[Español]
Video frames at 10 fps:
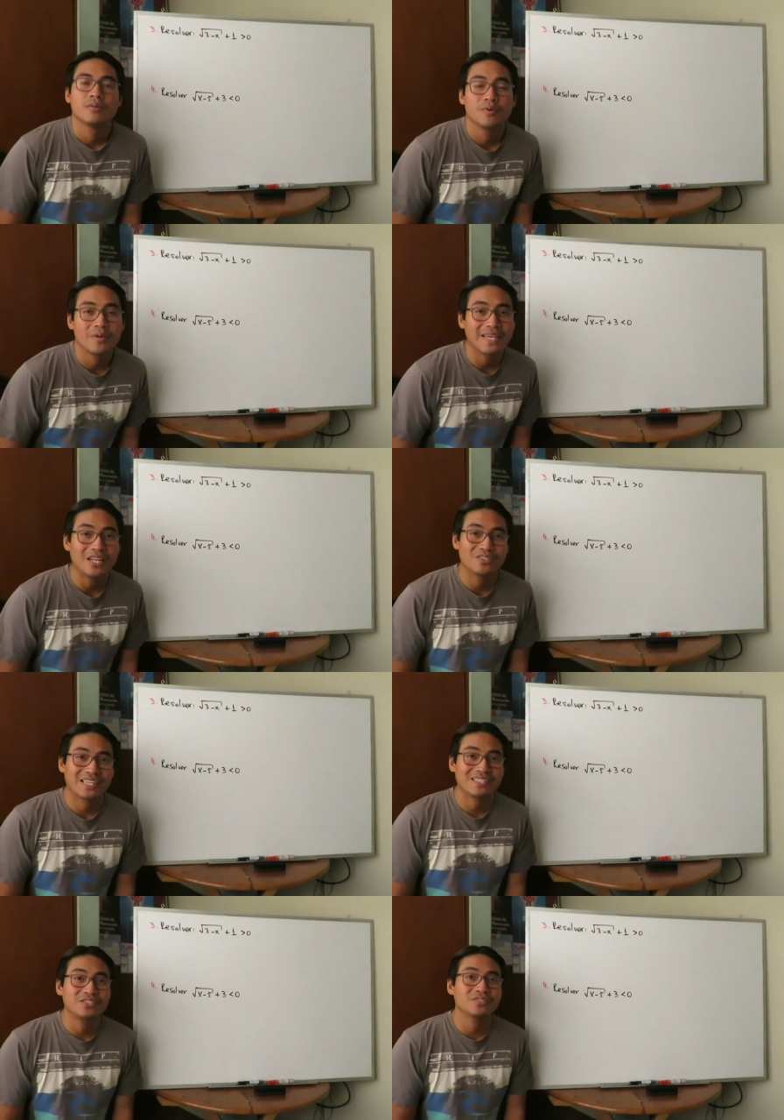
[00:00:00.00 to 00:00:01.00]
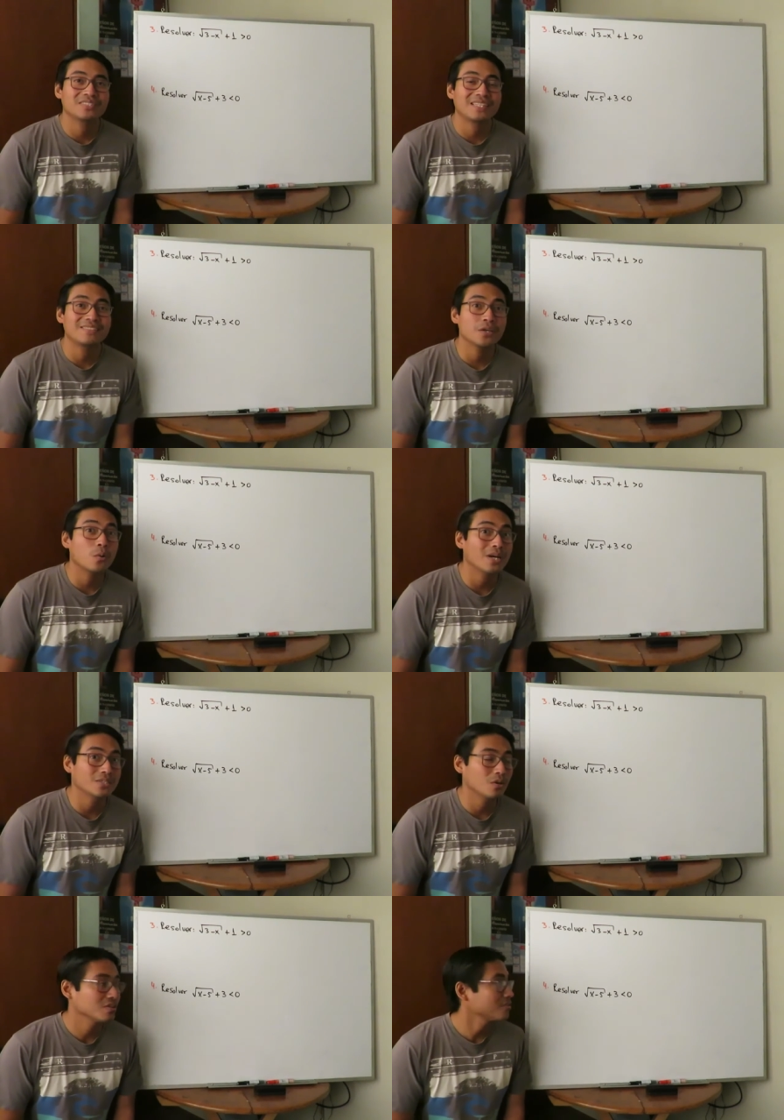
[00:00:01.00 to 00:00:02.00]
Muy bien, y los ejercicios 3 y
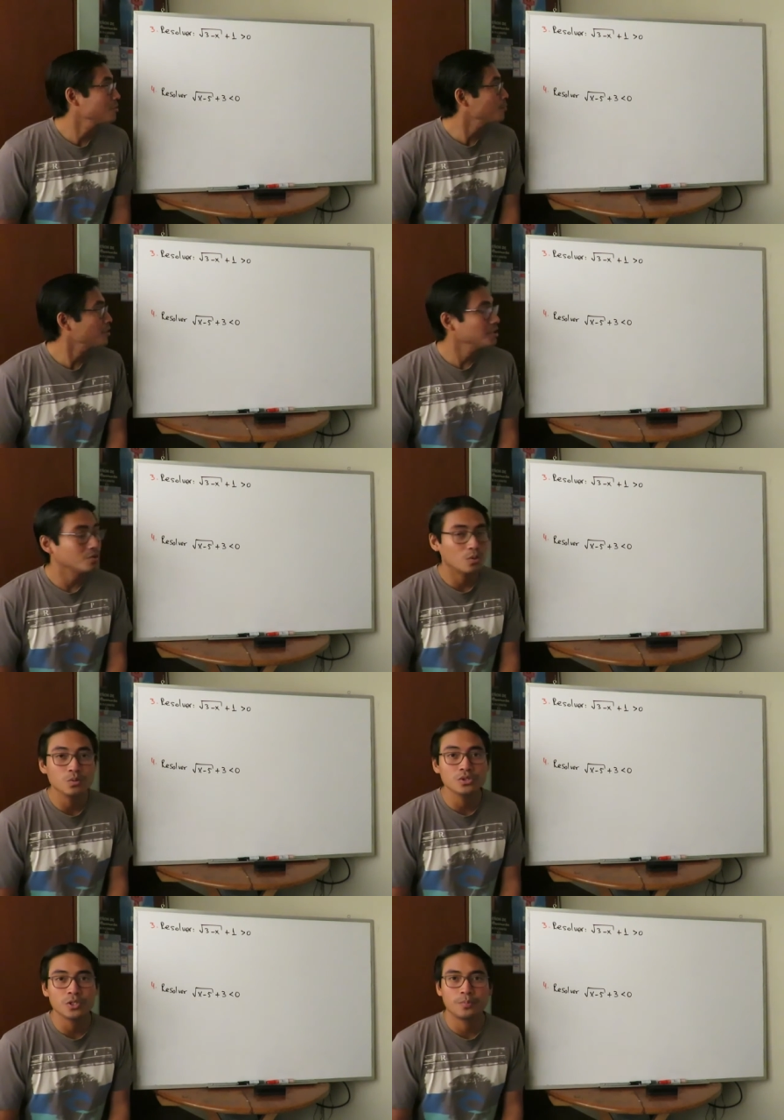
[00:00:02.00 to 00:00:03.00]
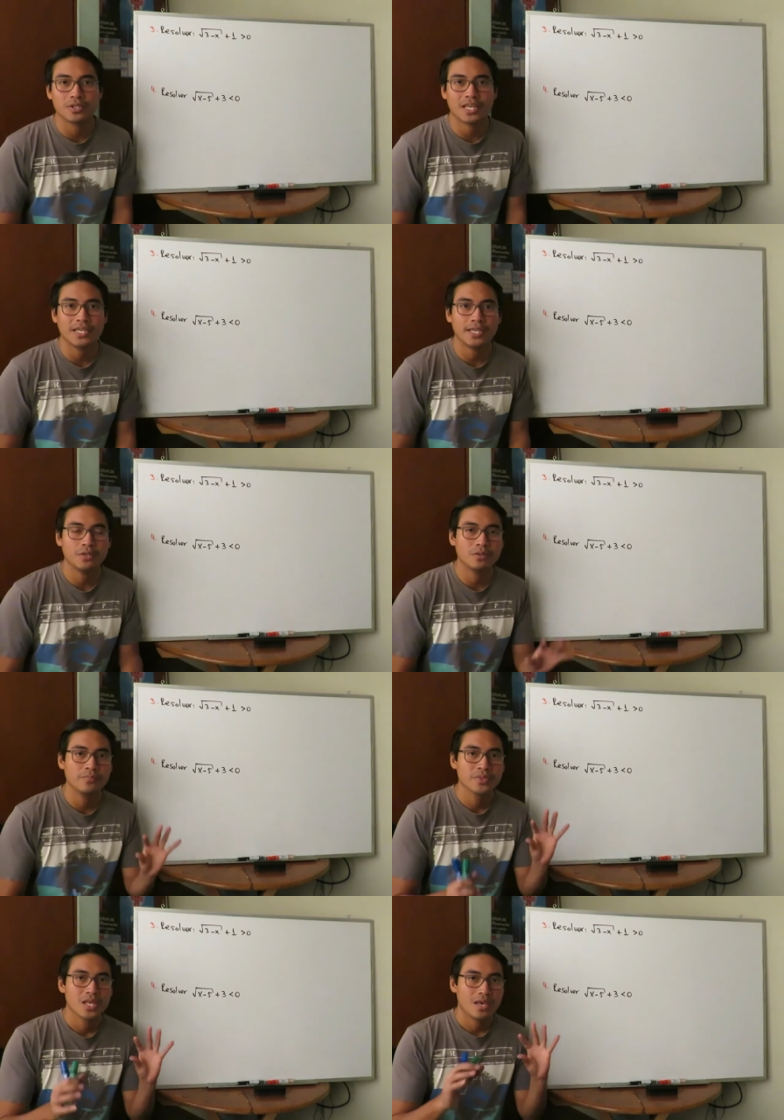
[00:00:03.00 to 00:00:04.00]
4 los estoy poniendo juntos porque
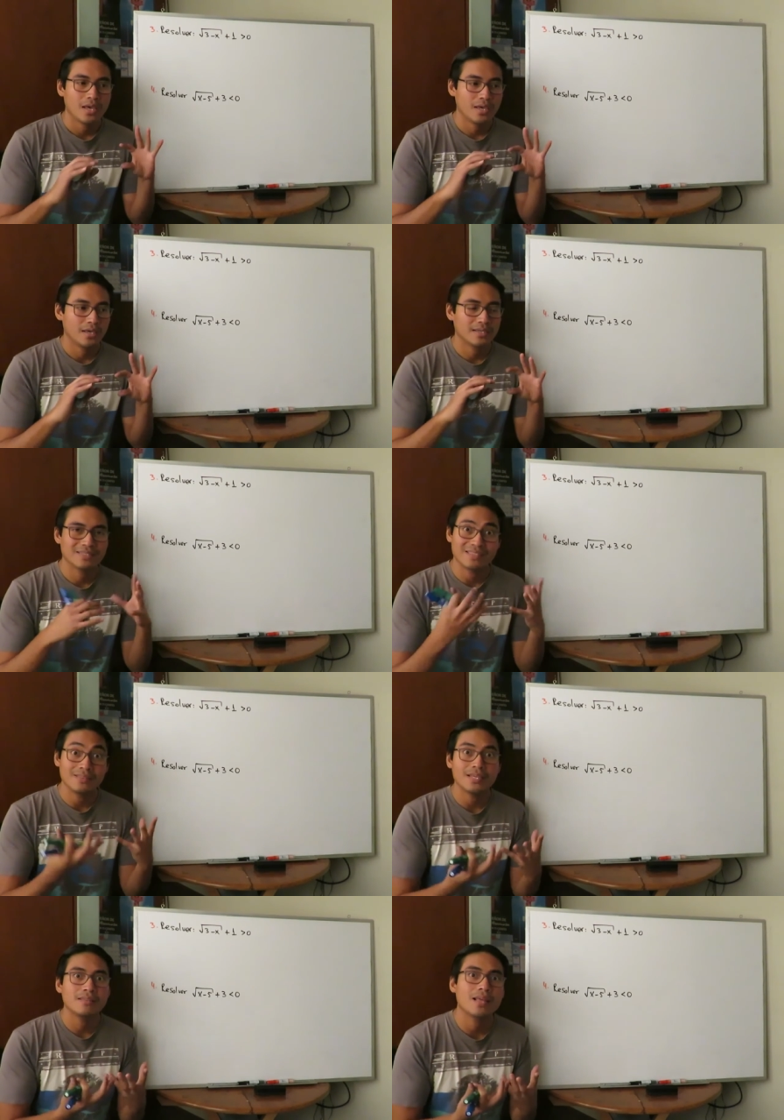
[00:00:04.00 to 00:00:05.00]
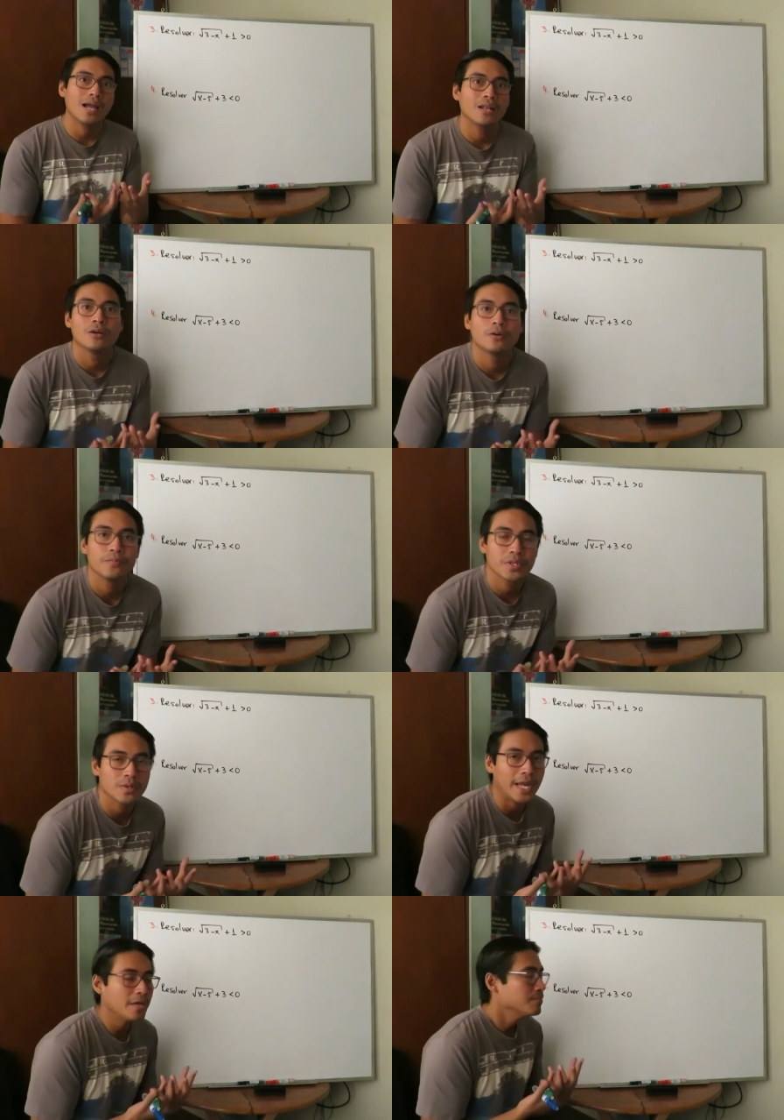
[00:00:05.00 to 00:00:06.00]
quiero eh, que se entienda algo, ¿ok?